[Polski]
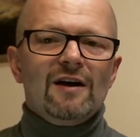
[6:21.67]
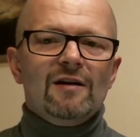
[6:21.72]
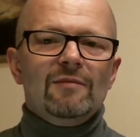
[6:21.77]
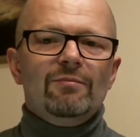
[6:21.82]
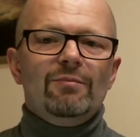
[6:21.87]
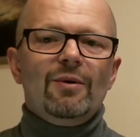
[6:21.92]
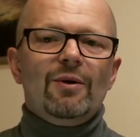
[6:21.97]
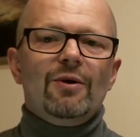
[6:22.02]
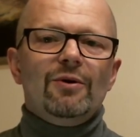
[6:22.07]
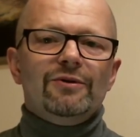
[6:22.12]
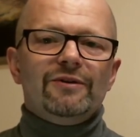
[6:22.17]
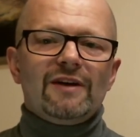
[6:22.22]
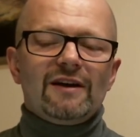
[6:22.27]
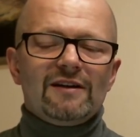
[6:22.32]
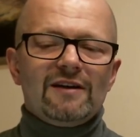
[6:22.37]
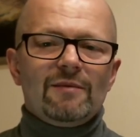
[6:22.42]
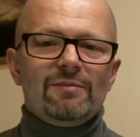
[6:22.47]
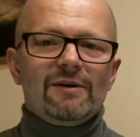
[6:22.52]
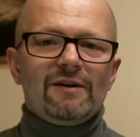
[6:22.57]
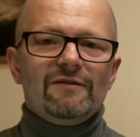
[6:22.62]
bo tak
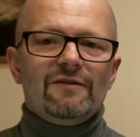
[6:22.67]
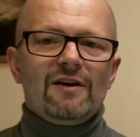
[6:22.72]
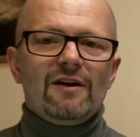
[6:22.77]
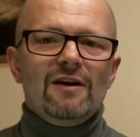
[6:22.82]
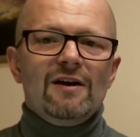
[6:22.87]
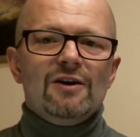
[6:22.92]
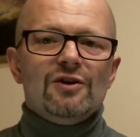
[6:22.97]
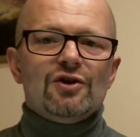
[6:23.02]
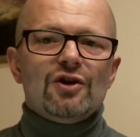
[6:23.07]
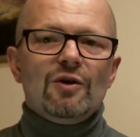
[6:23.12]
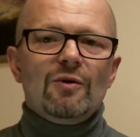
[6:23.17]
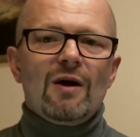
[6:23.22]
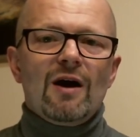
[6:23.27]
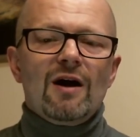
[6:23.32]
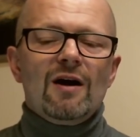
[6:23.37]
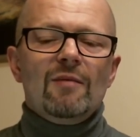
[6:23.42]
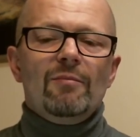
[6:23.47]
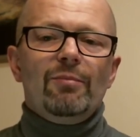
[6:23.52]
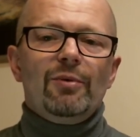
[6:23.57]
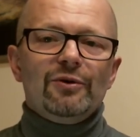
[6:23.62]
naprawdę szkoła
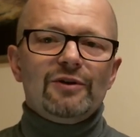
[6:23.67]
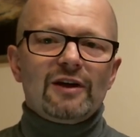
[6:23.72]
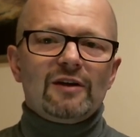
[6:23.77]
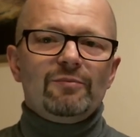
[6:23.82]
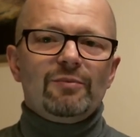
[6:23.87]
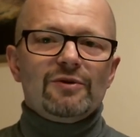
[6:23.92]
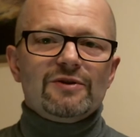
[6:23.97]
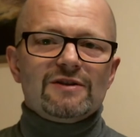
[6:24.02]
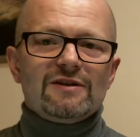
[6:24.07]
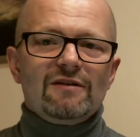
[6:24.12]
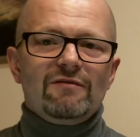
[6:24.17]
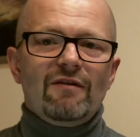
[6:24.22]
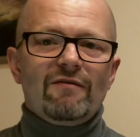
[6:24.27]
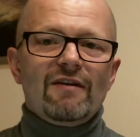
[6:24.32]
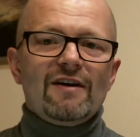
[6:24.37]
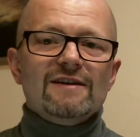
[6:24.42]
ponadpodstawowa